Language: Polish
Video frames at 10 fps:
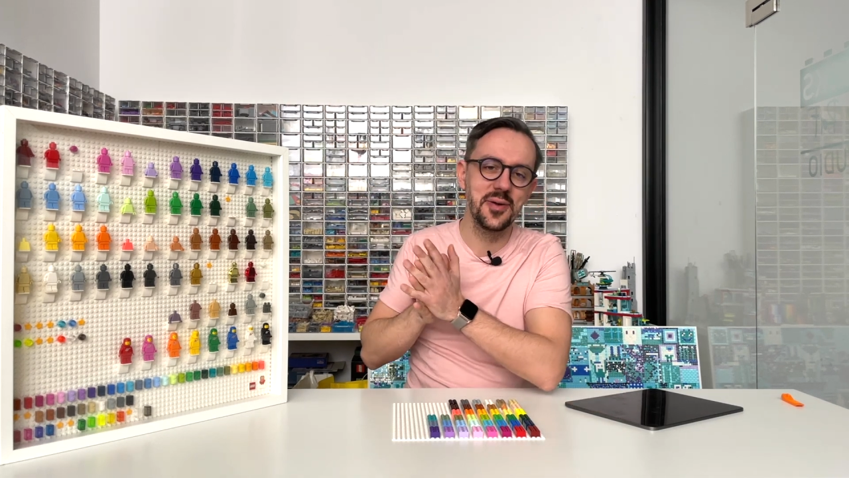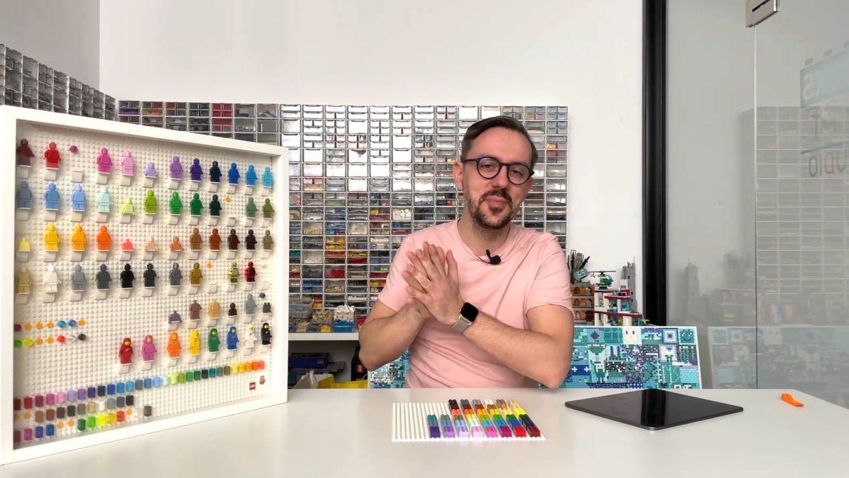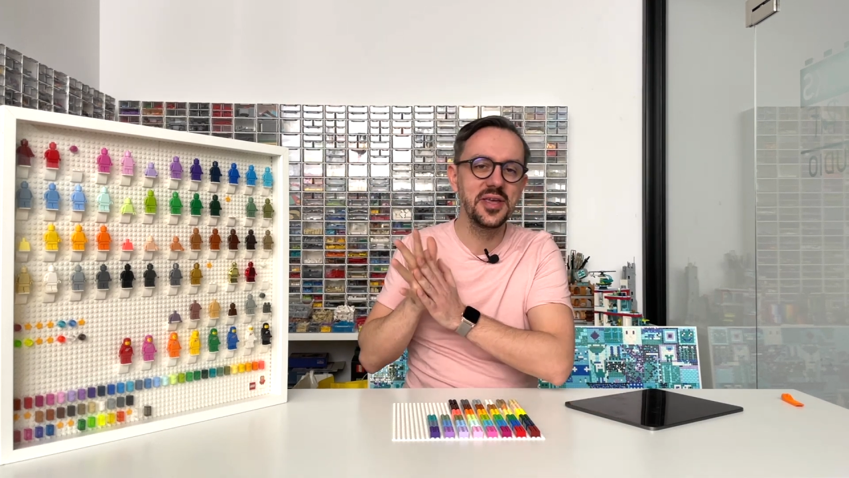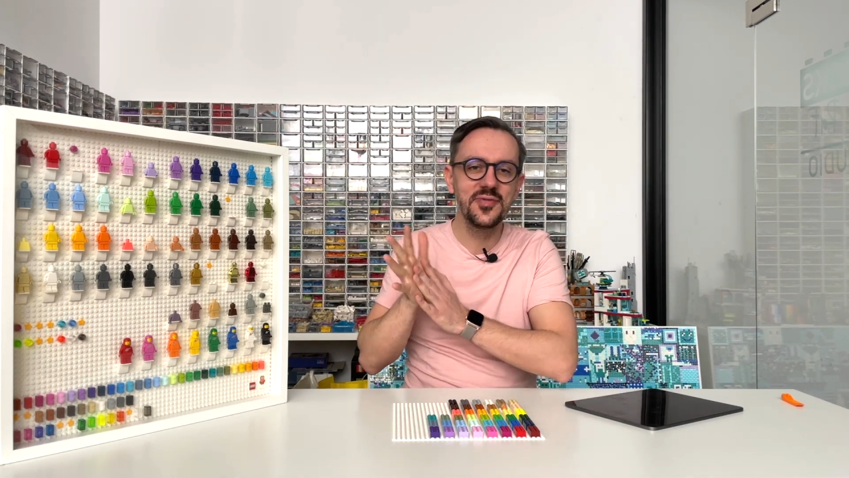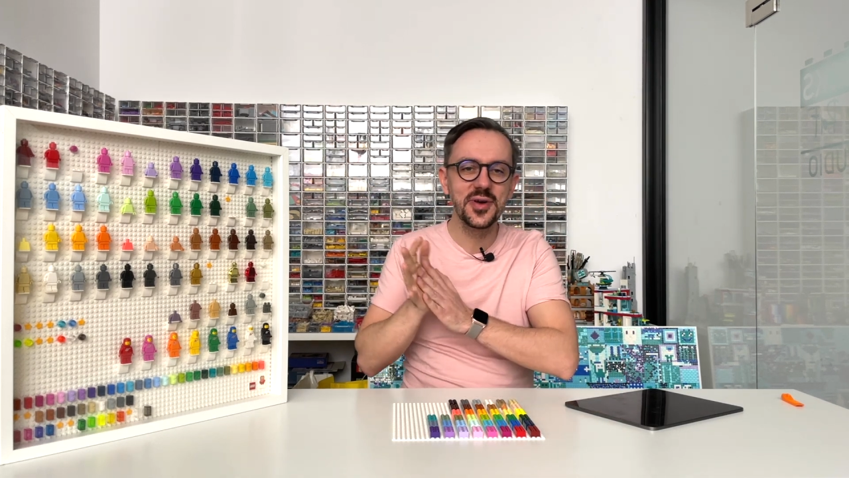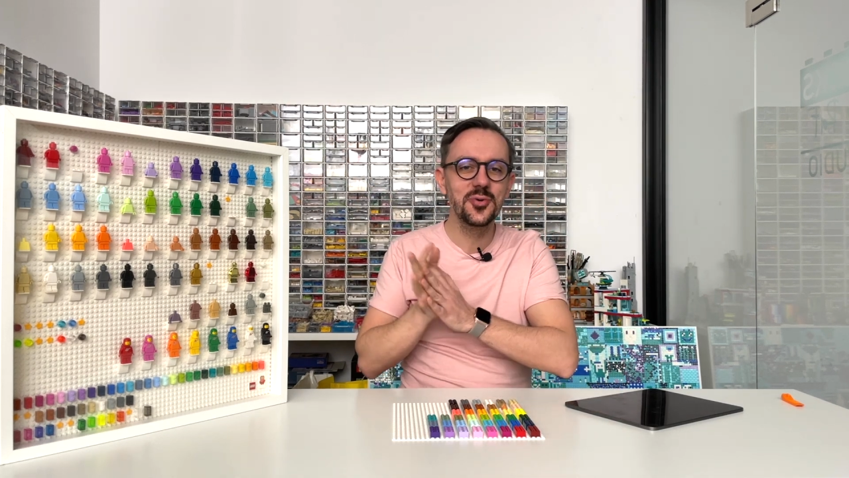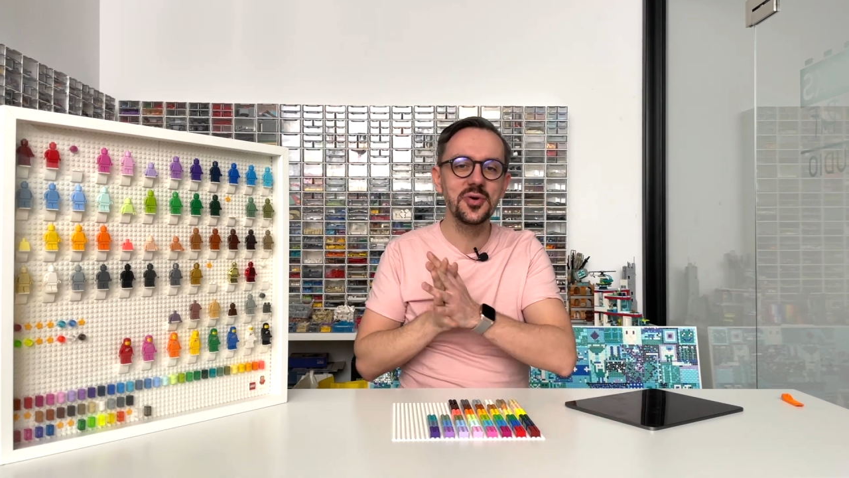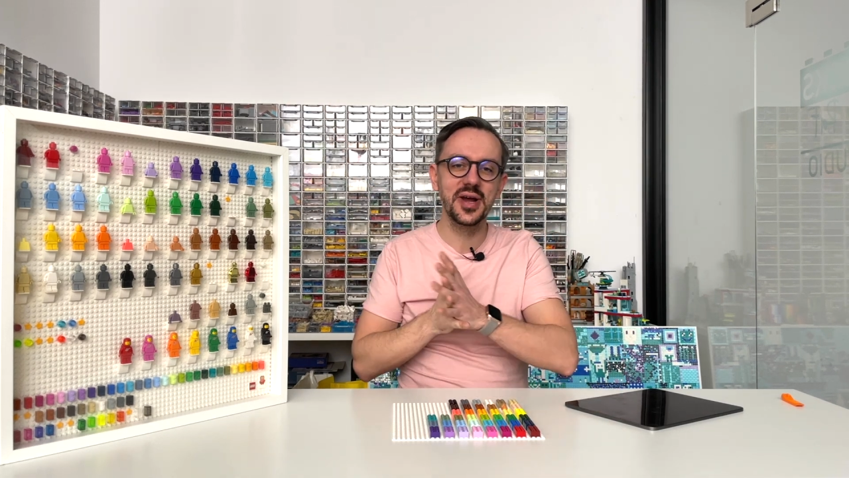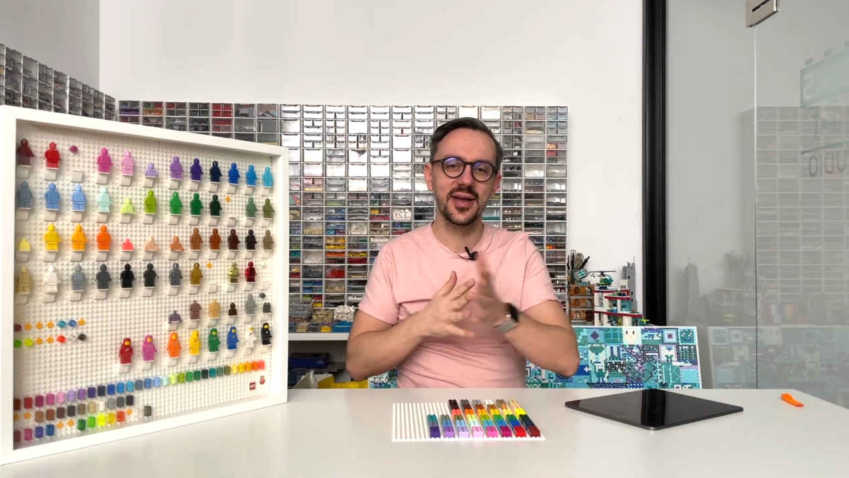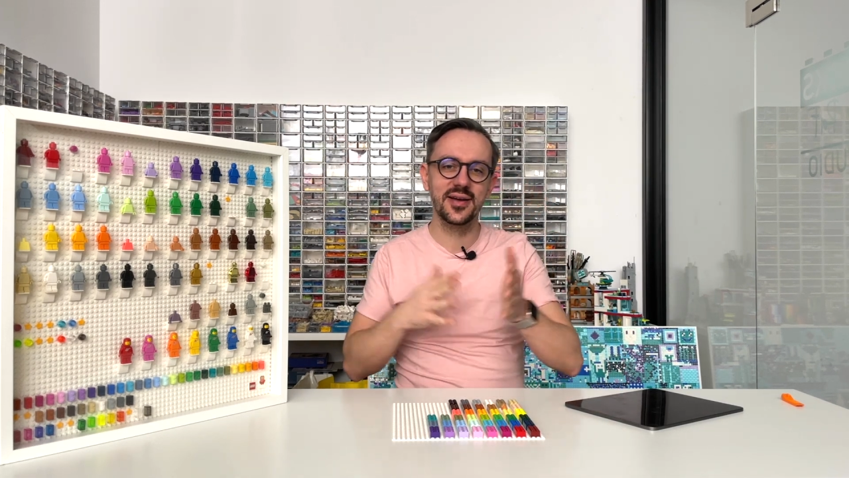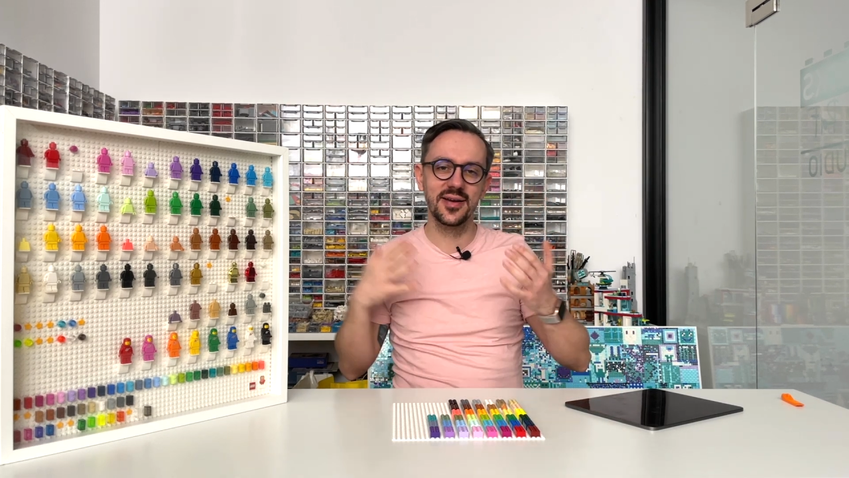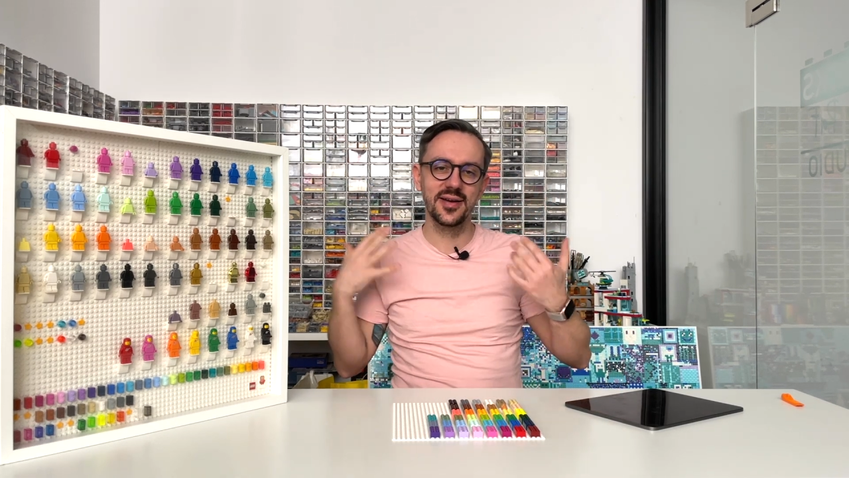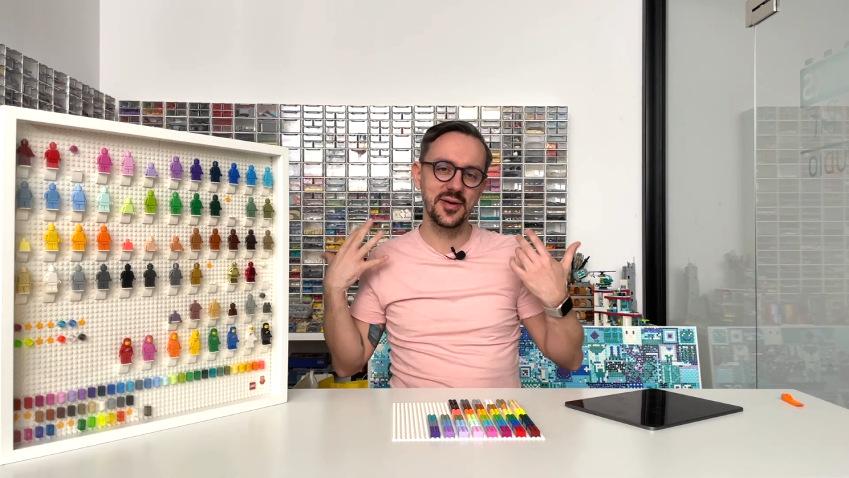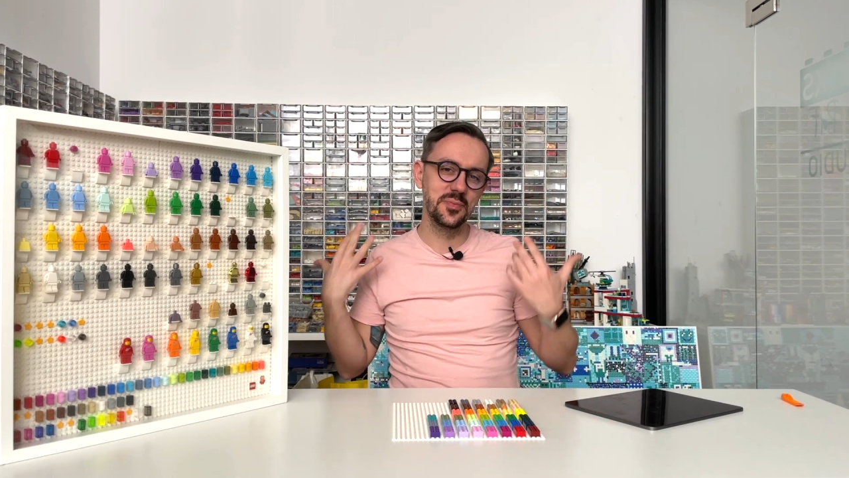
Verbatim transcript: minifigurek e,